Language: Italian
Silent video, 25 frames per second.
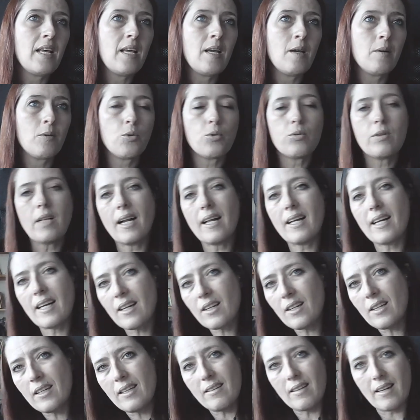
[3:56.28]

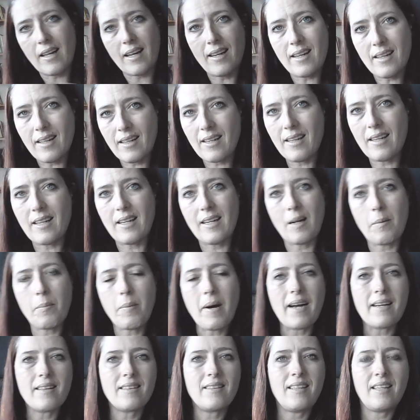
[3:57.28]
Tutta la, la, la
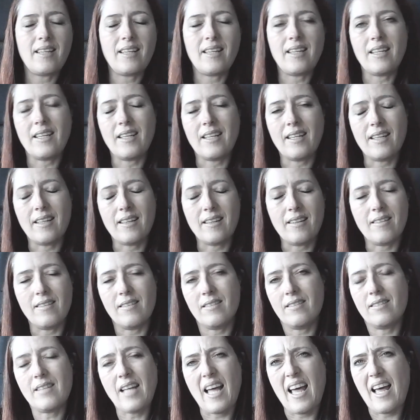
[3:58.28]

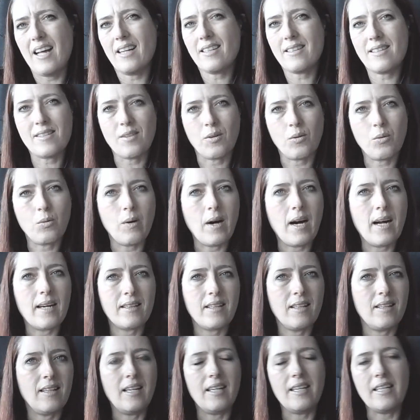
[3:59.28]
parte terza o
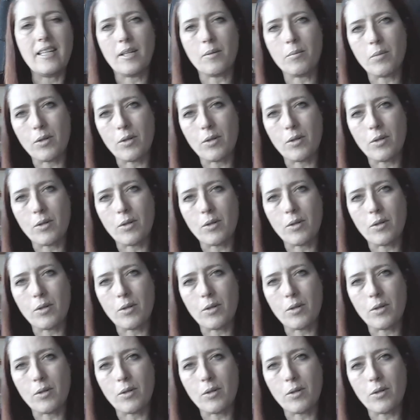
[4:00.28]
quarta del libro,